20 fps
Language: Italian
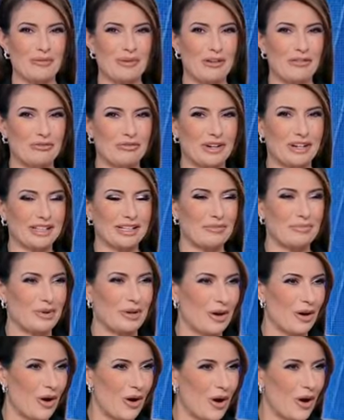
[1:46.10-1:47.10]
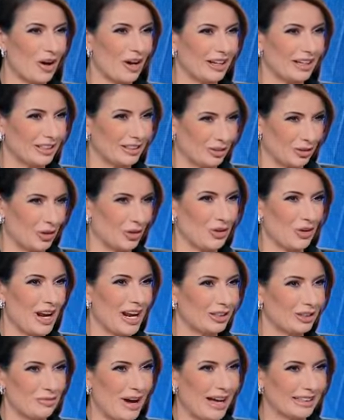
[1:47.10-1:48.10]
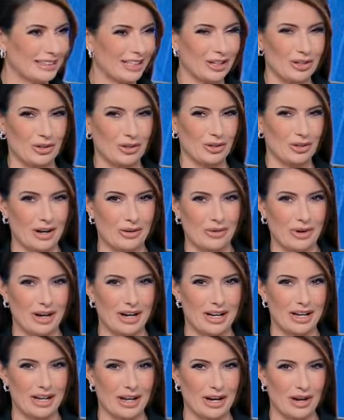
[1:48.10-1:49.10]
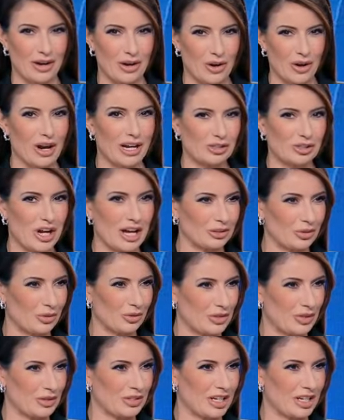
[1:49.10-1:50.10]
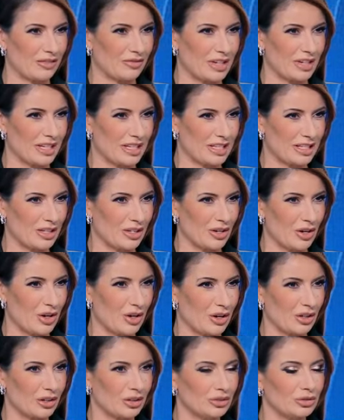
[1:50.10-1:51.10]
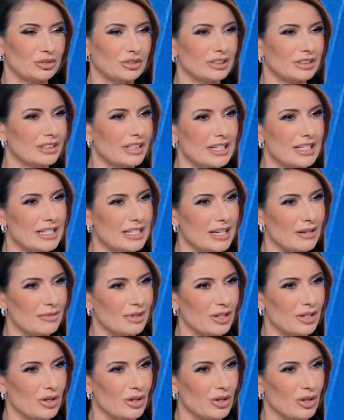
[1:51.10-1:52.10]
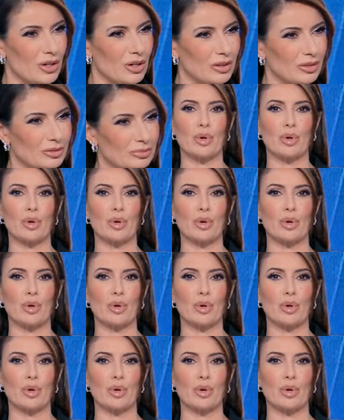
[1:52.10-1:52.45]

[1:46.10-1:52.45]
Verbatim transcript: Manfreda però eh, torno alla domanda con la quale l'ho lanciato questo servizio. Tutti e tre insieme no?